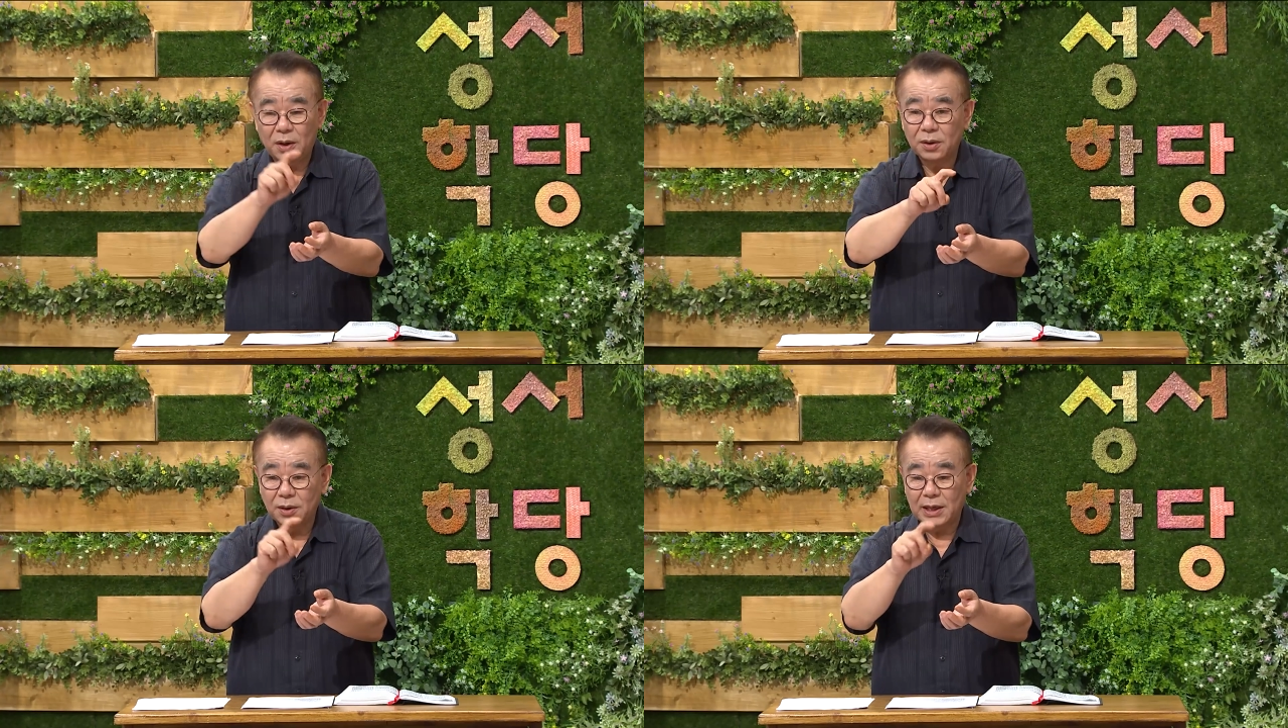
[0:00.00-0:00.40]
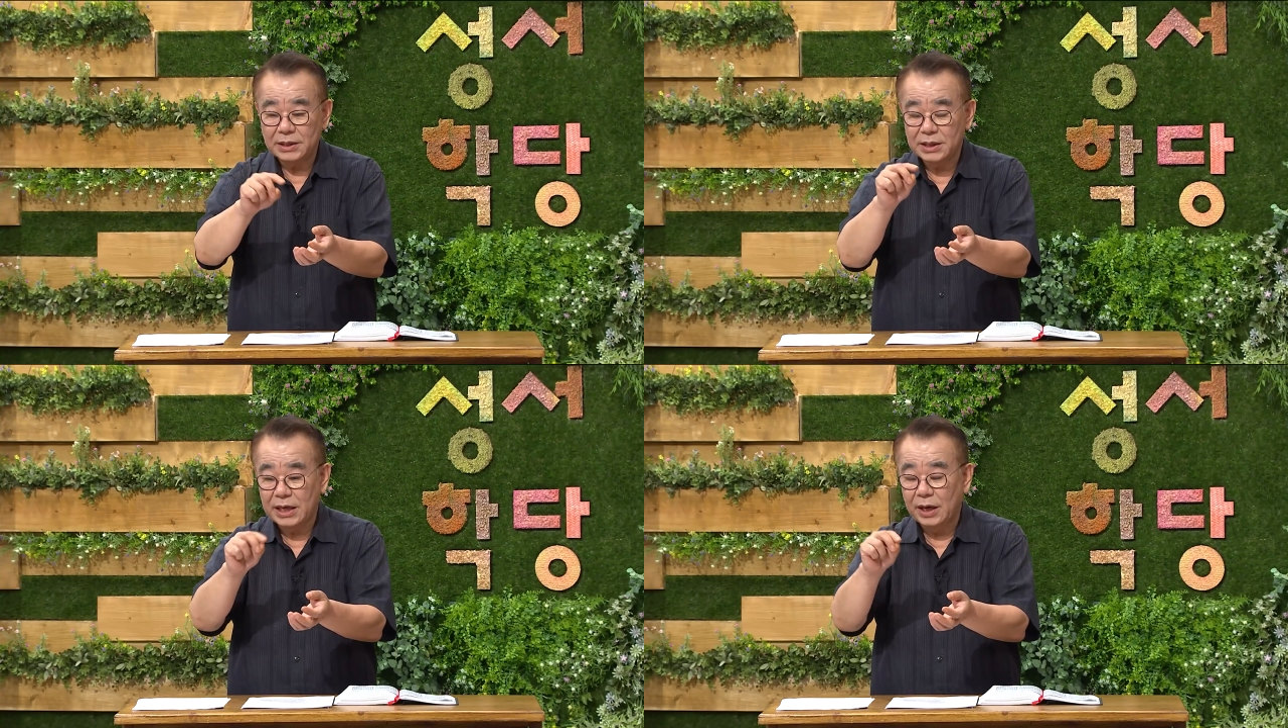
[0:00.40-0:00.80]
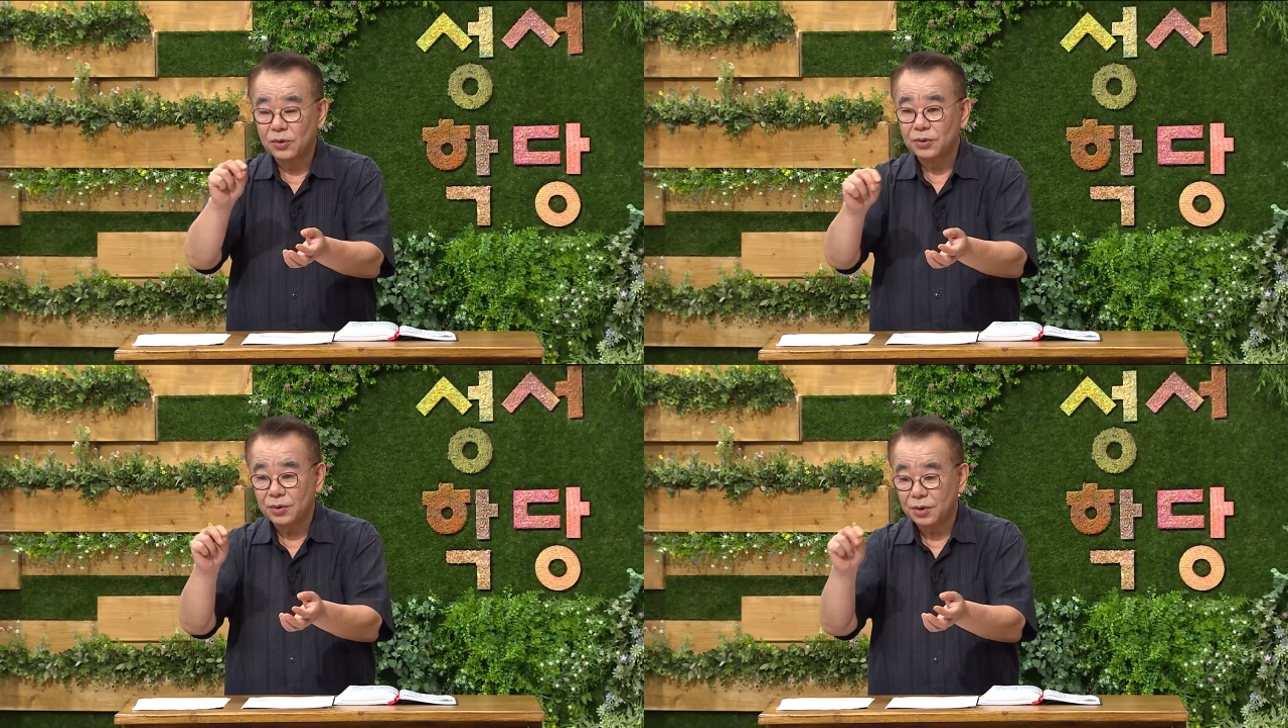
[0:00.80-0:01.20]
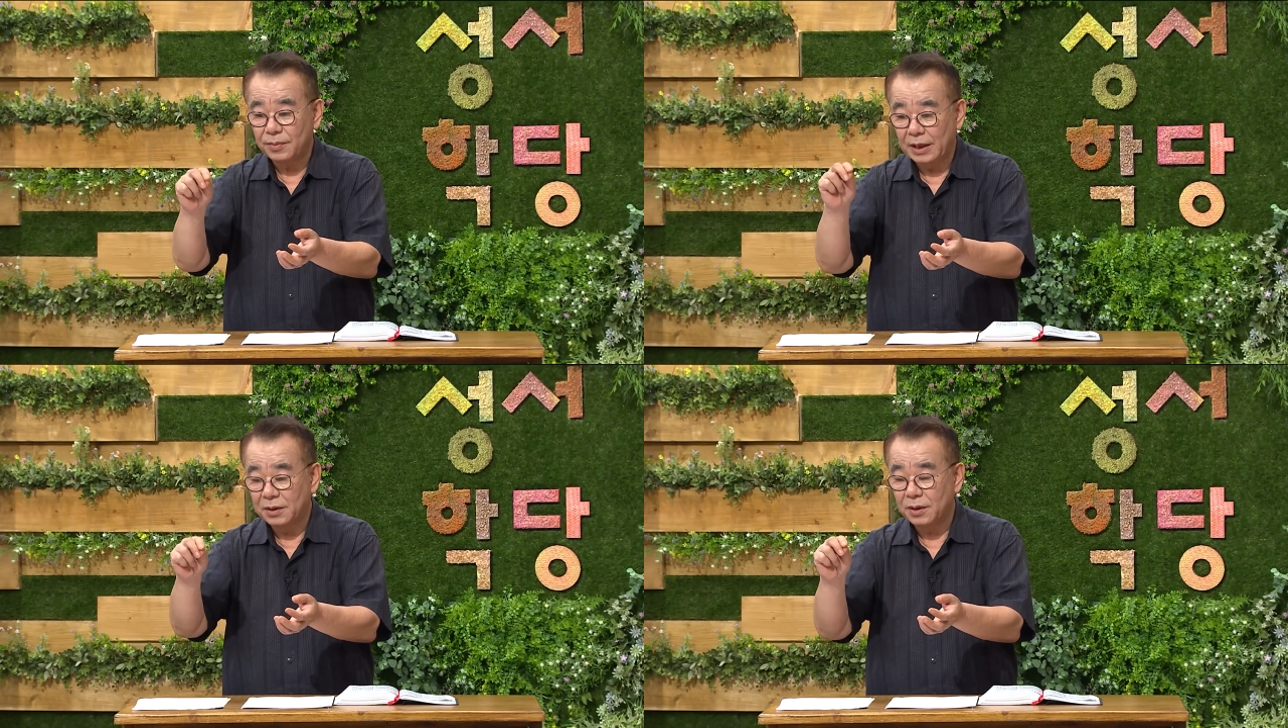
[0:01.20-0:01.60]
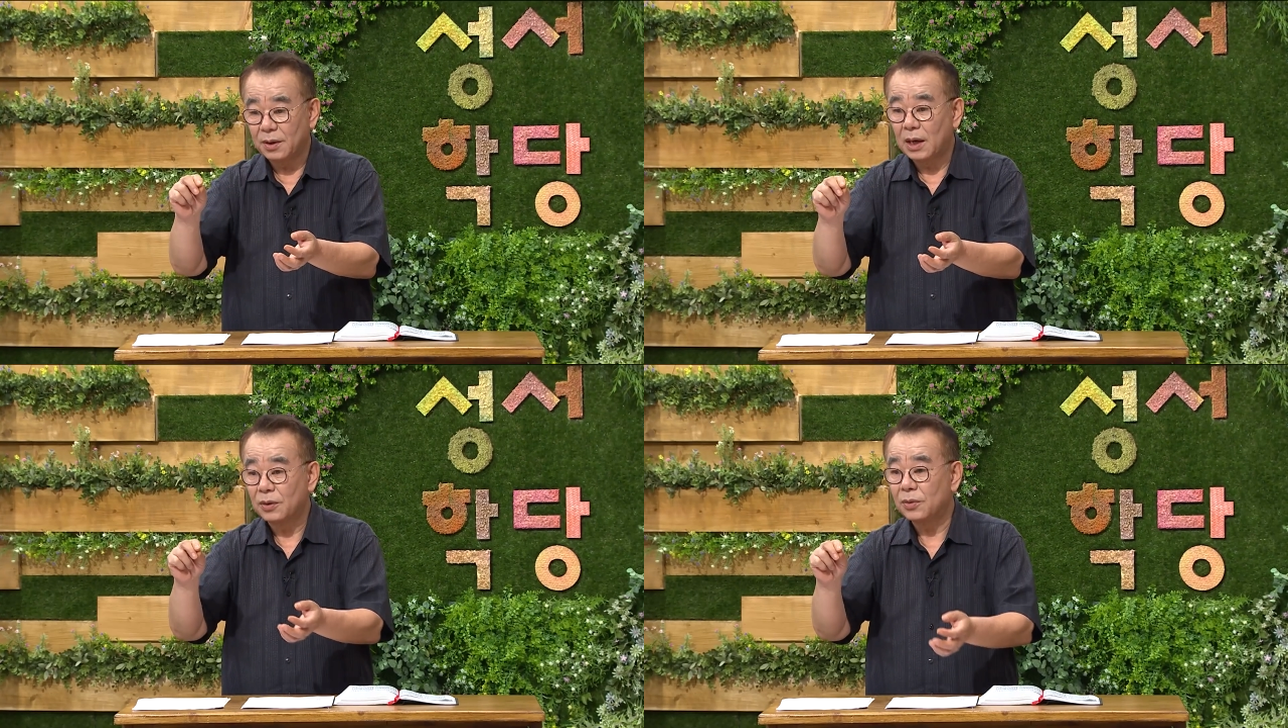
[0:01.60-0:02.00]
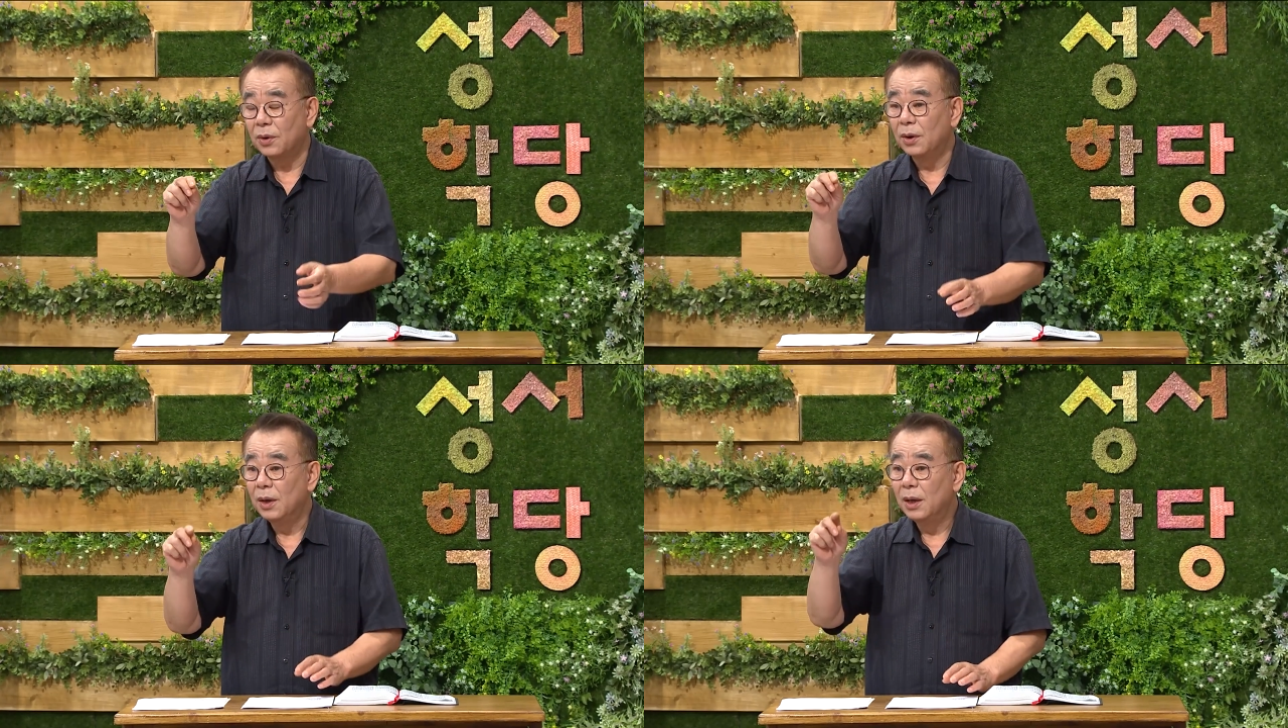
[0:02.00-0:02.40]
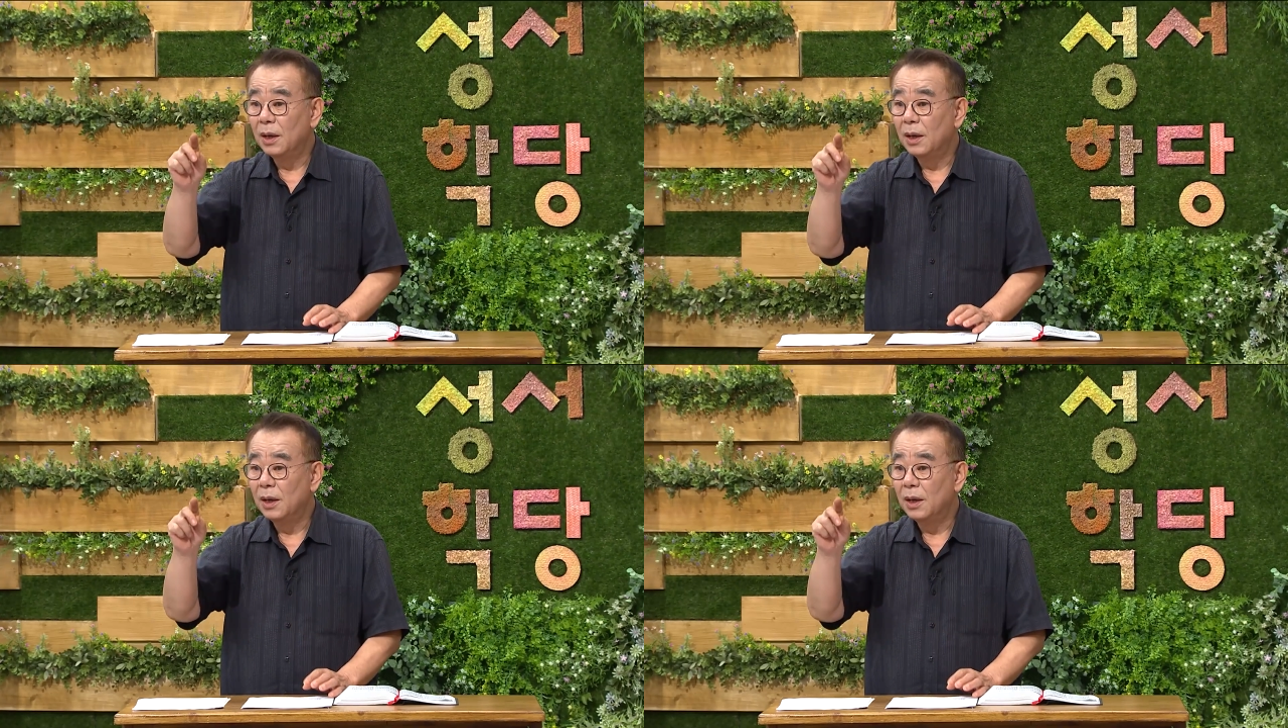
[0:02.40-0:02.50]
여러 가지 계율들을 만들어 갖고